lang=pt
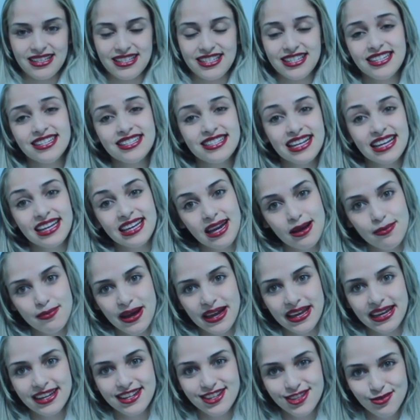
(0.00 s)
Dizem que a
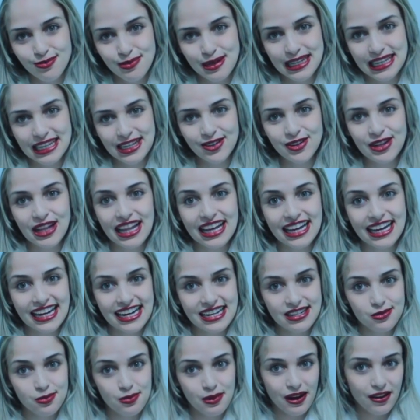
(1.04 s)
barriga de menino ela
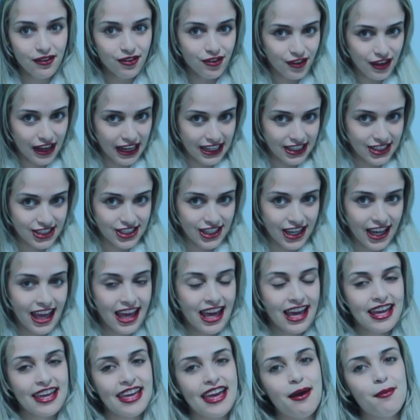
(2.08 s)
cresce pra frente.
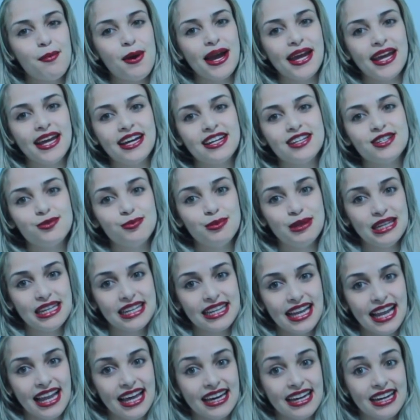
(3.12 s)
E a barriga de
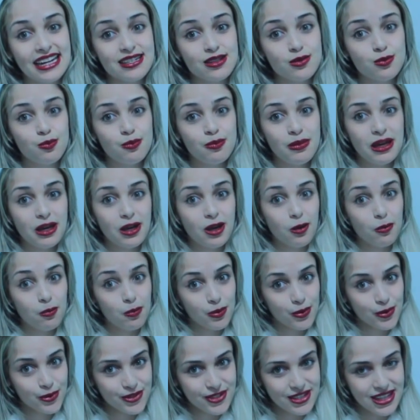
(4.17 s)
menina ela cresce meio que
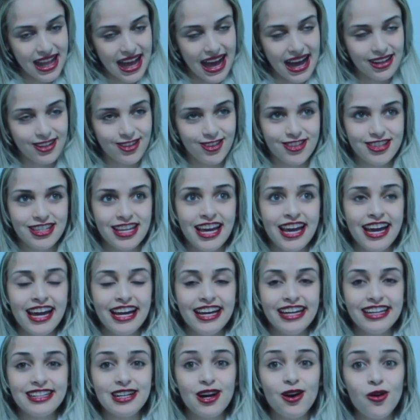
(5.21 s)
pros lados.
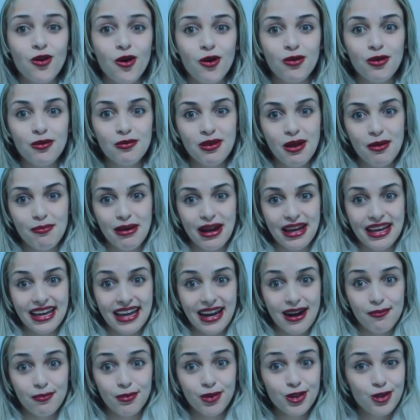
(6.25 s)
Então, como a minha barriga
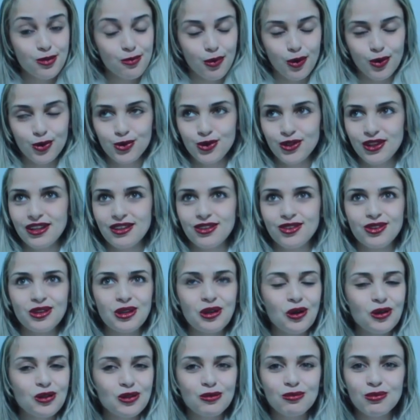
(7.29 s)
era muito pontuda,
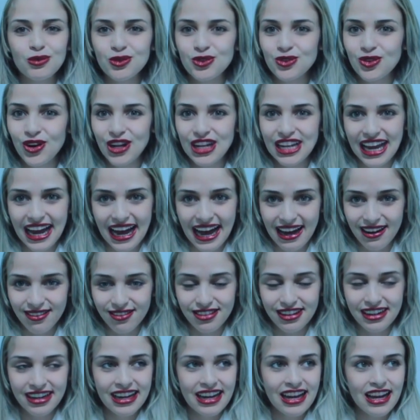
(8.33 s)
todo mundo
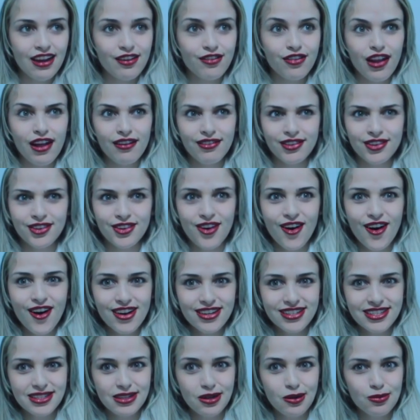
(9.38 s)
olhava e falava:
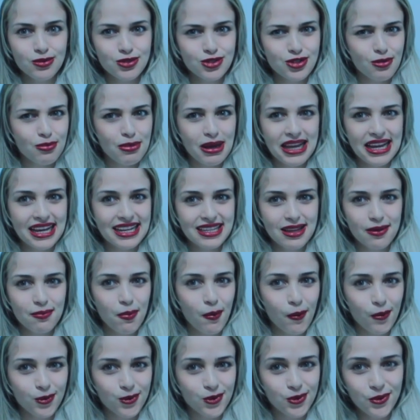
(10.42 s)
Nossa, como sua barriga tá
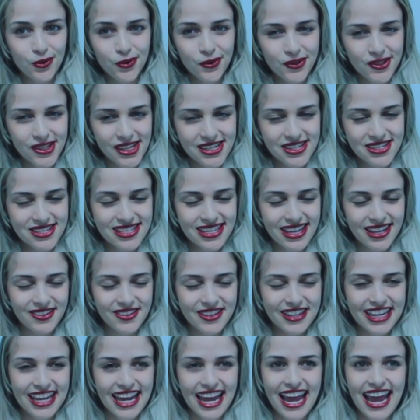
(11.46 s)
pontuda e não sei
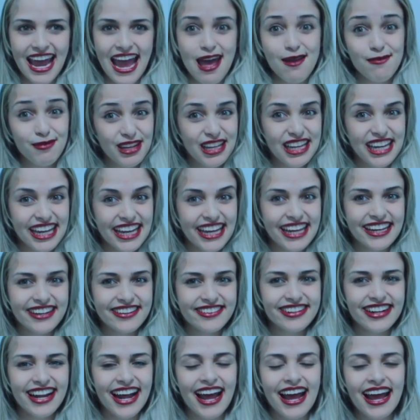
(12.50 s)
o que. É
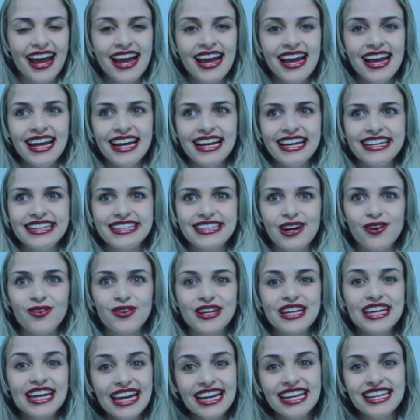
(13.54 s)
menino, né?
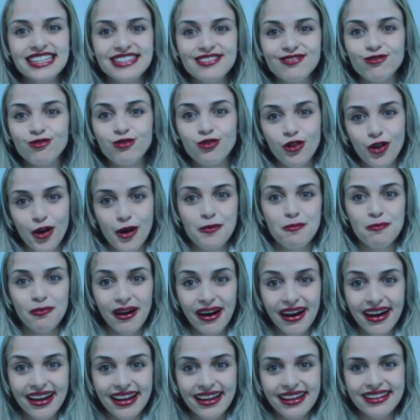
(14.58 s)
Então, quem foi
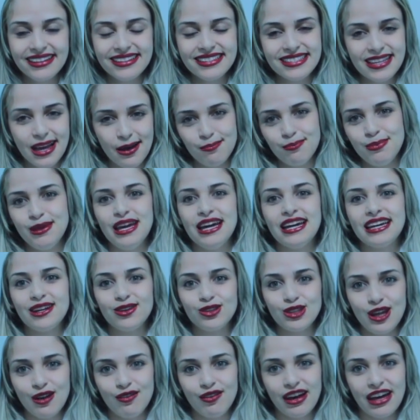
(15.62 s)
mãe sabia que
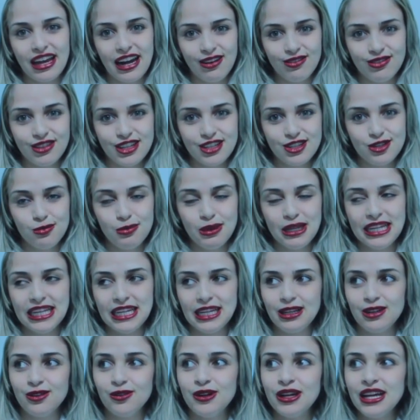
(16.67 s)
eu estava grávida de
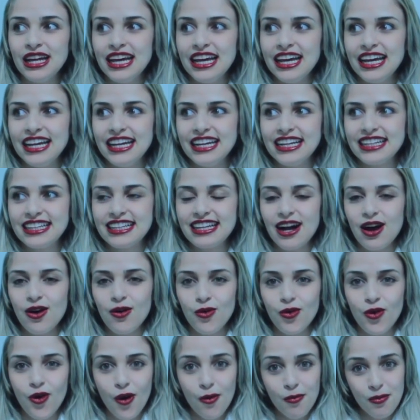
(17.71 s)
menino.
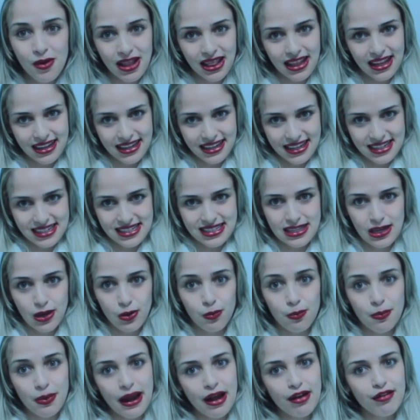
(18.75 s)
Então, como ela cresceu
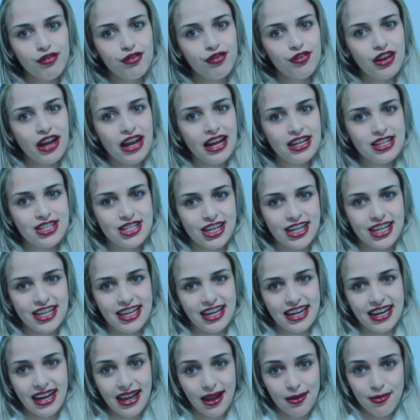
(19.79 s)
pra frente aqui,
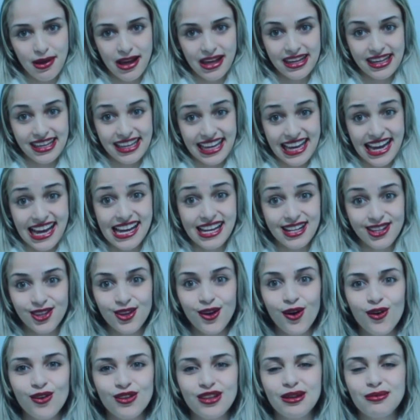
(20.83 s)
aquela barriguinha
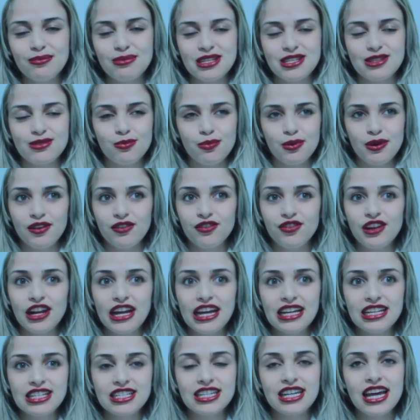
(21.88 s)
redonda mesmo pra
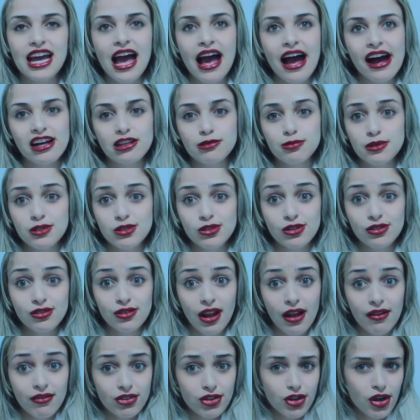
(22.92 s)
frente, as pessoas
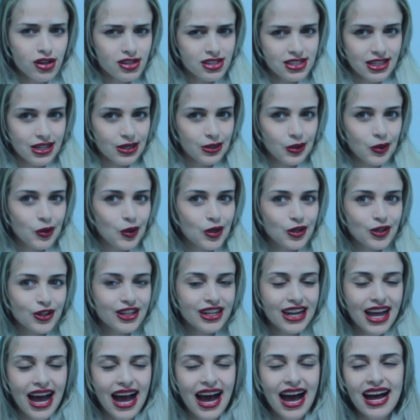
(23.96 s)
falavam: "Nossa, você não
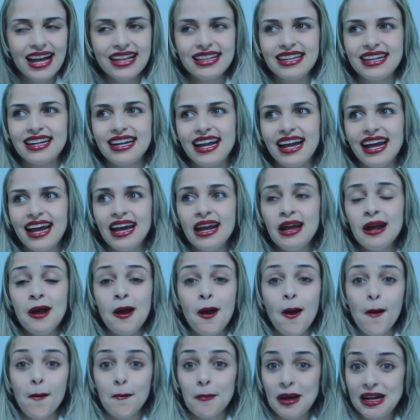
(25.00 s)
engordou nada, né?"
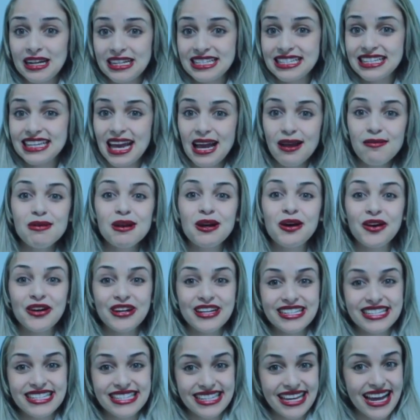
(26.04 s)
Mas quem me
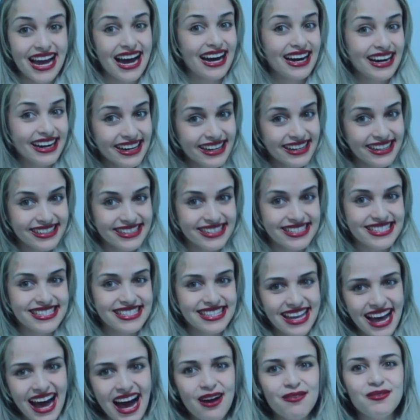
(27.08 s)
conhecia antes
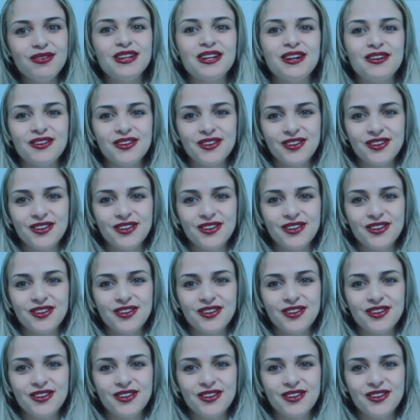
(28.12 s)
sabe que eu